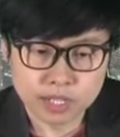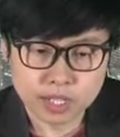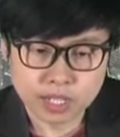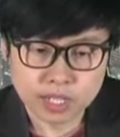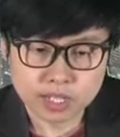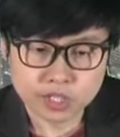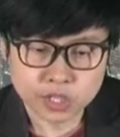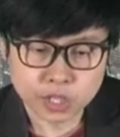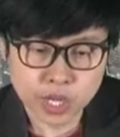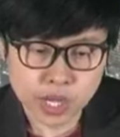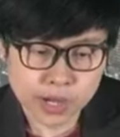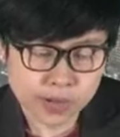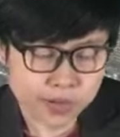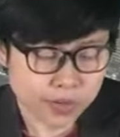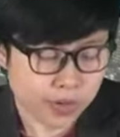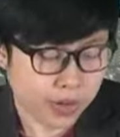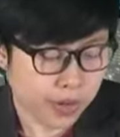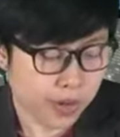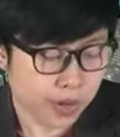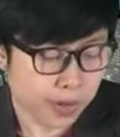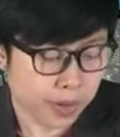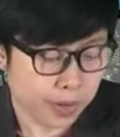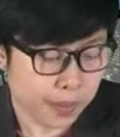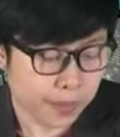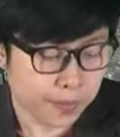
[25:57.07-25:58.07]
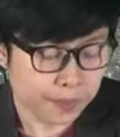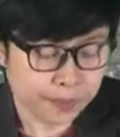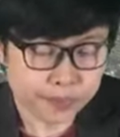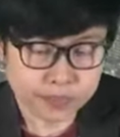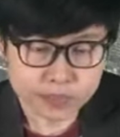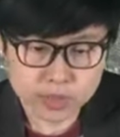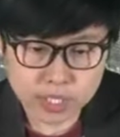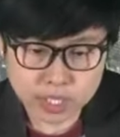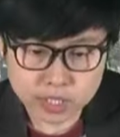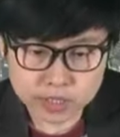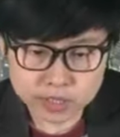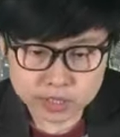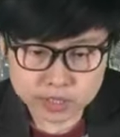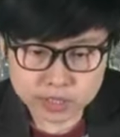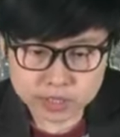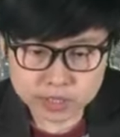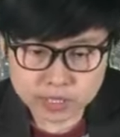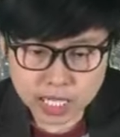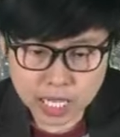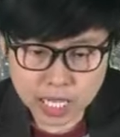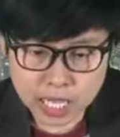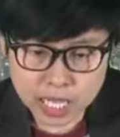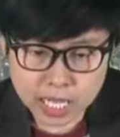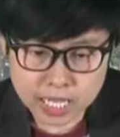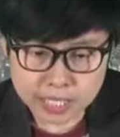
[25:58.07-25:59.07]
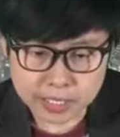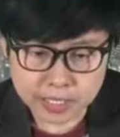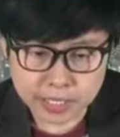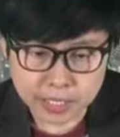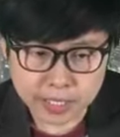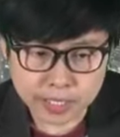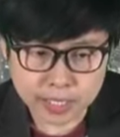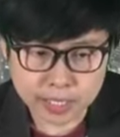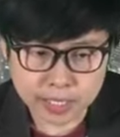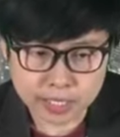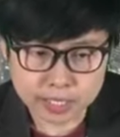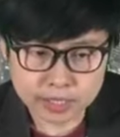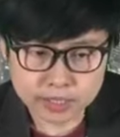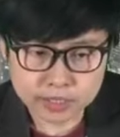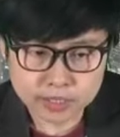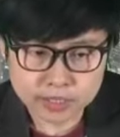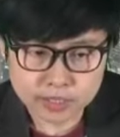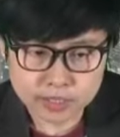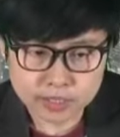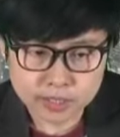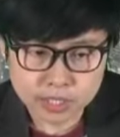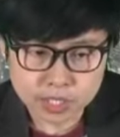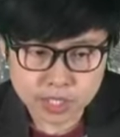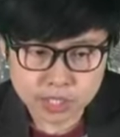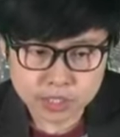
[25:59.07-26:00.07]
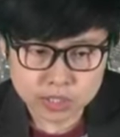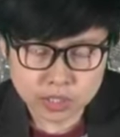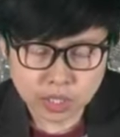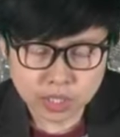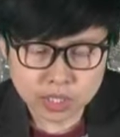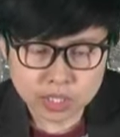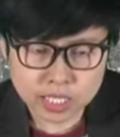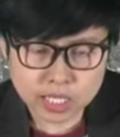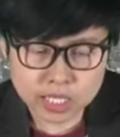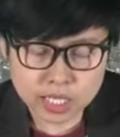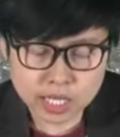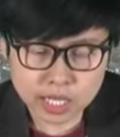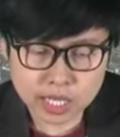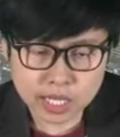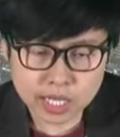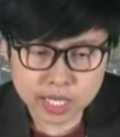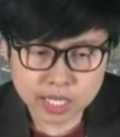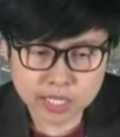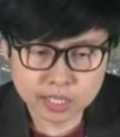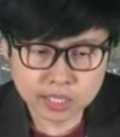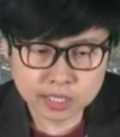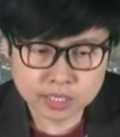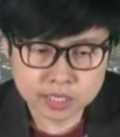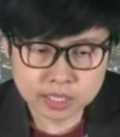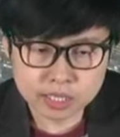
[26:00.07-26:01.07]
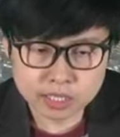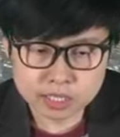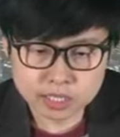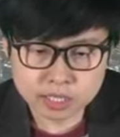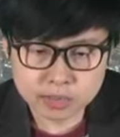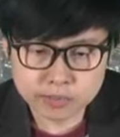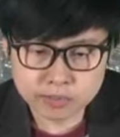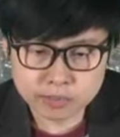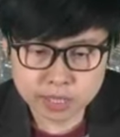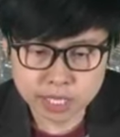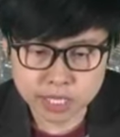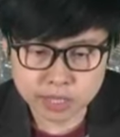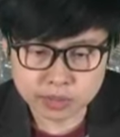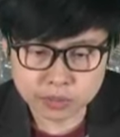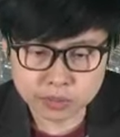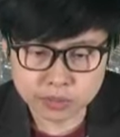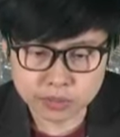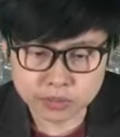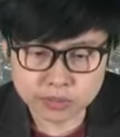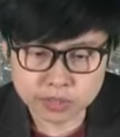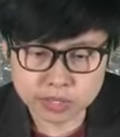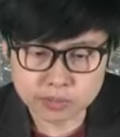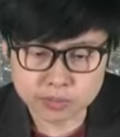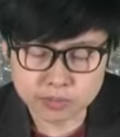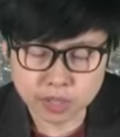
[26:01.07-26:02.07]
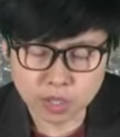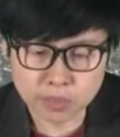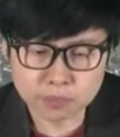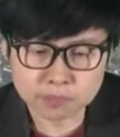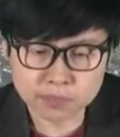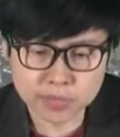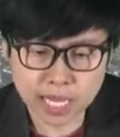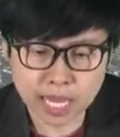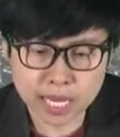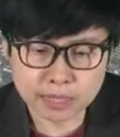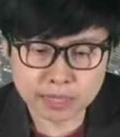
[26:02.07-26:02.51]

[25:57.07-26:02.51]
PSH นี่นะต้านนะคะตอนนี้ราคา 20 บาท 60เนาะ